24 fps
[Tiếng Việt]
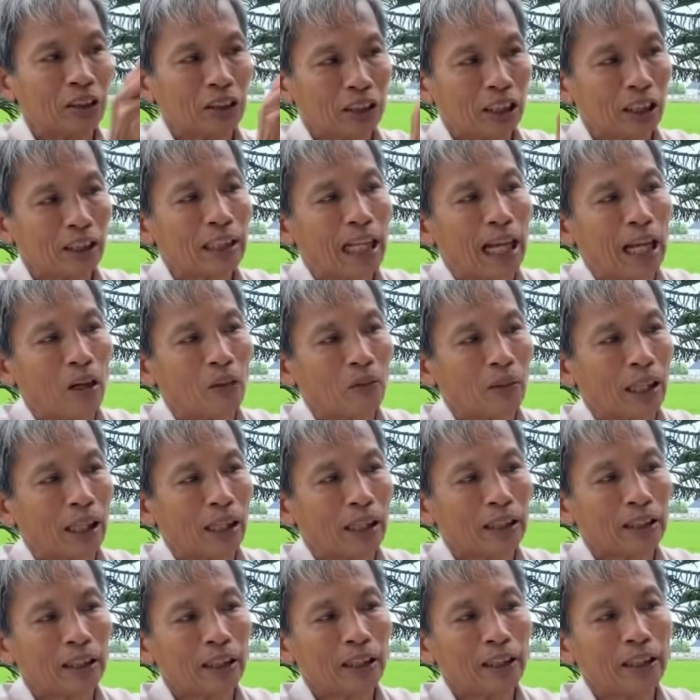xích đạo nè
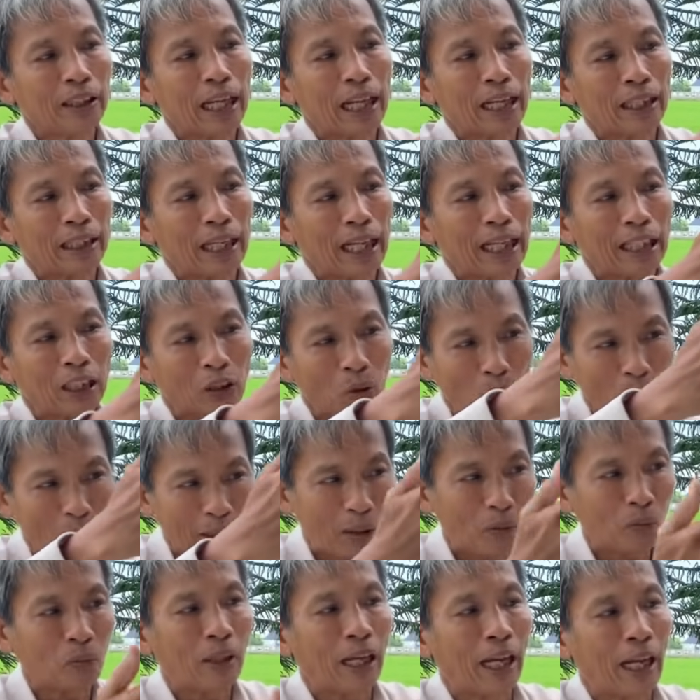đứng ngang đây cũng
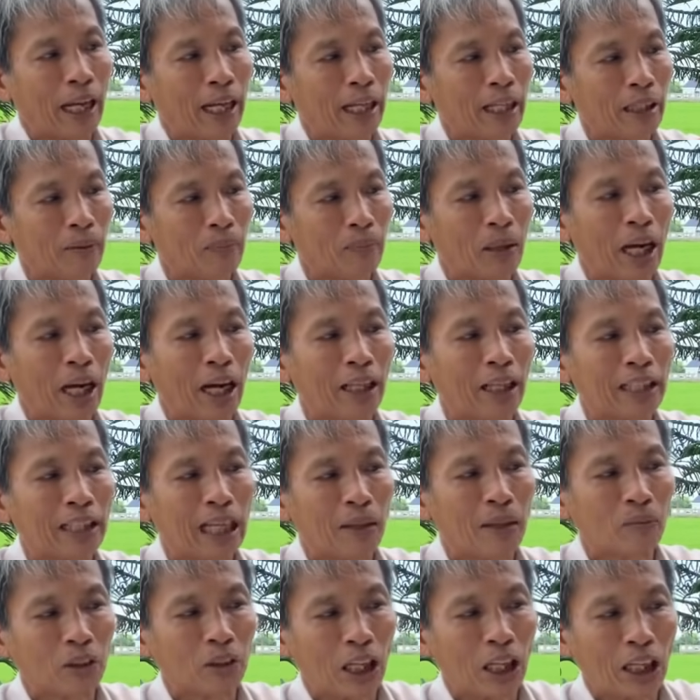không ngã mà ở
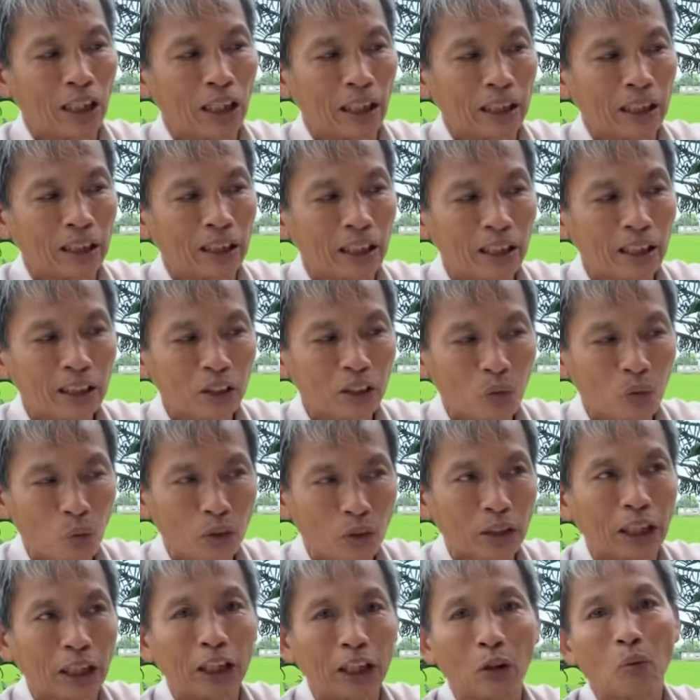nam cực đứng
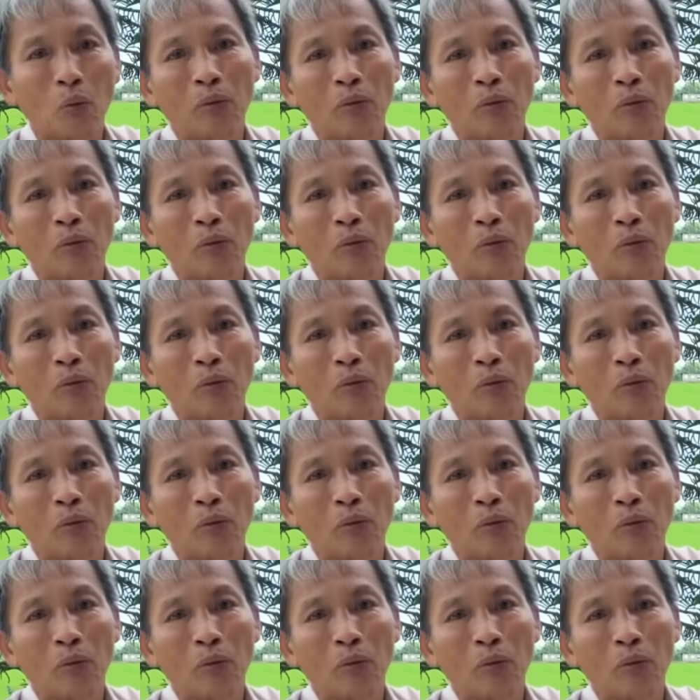xuống gì cũng